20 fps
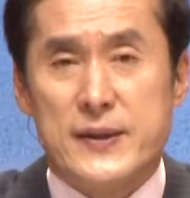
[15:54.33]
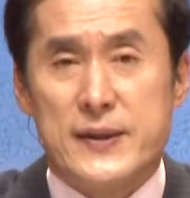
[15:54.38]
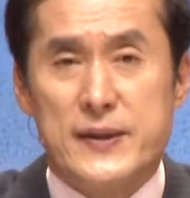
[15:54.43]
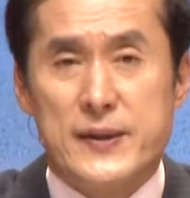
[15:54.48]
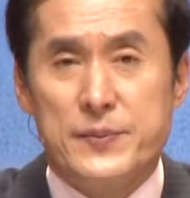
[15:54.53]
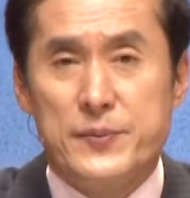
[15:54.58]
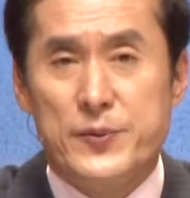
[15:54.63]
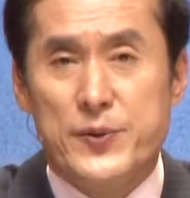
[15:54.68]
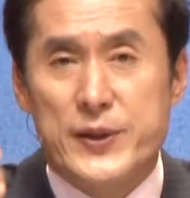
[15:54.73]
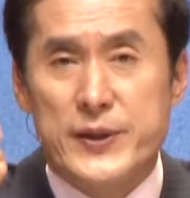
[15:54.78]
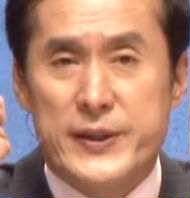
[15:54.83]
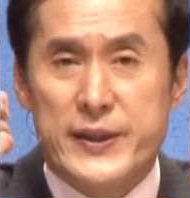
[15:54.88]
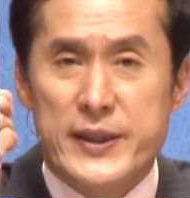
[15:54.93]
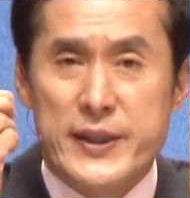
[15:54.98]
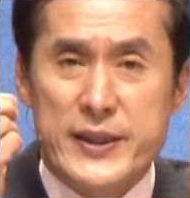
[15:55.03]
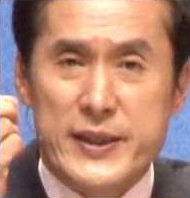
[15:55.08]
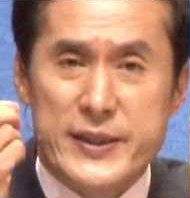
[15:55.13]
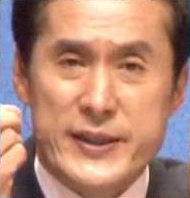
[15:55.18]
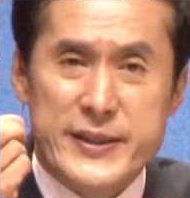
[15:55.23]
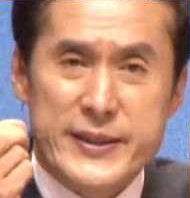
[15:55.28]
그
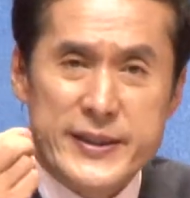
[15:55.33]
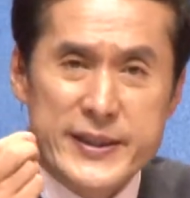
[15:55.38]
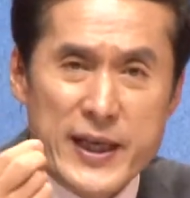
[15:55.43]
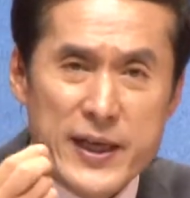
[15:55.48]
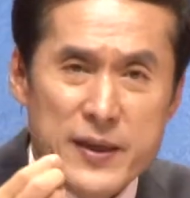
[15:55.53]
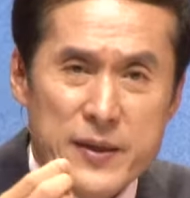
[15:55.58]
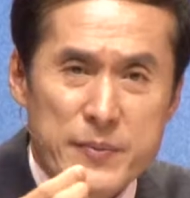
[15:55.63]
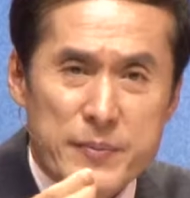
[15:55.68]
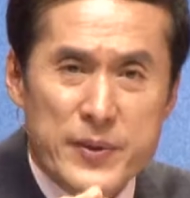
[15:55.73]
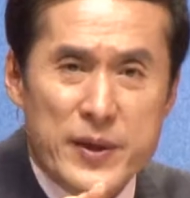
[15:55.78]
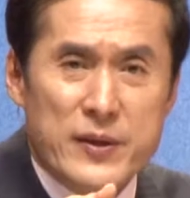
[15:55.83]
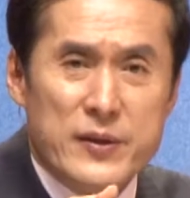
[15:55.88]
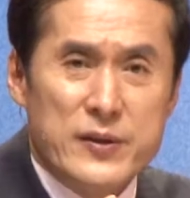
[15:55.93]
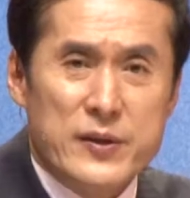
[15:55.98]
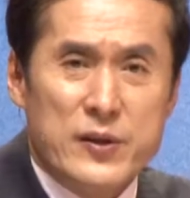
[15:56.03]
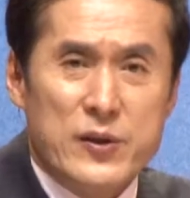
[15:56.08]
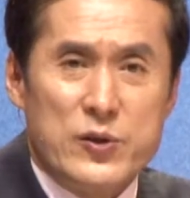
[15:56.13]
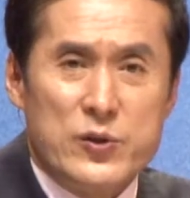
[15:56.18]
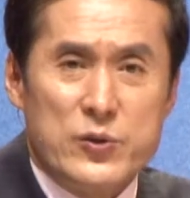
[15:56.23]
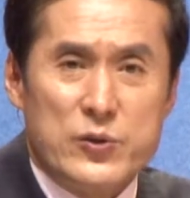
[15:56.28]
물질이
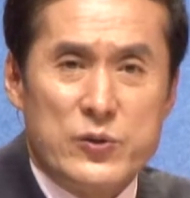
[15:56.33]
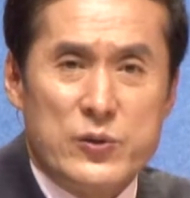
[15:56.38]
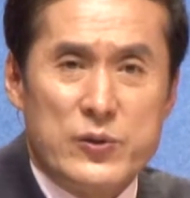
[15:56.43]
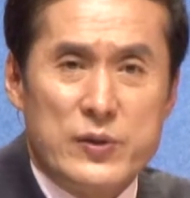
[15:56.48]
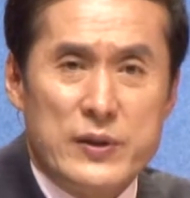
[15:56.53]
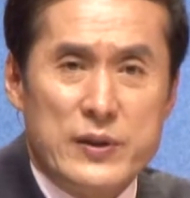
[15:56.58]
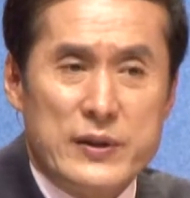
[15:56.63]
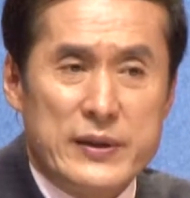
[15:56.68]
생명력을 주고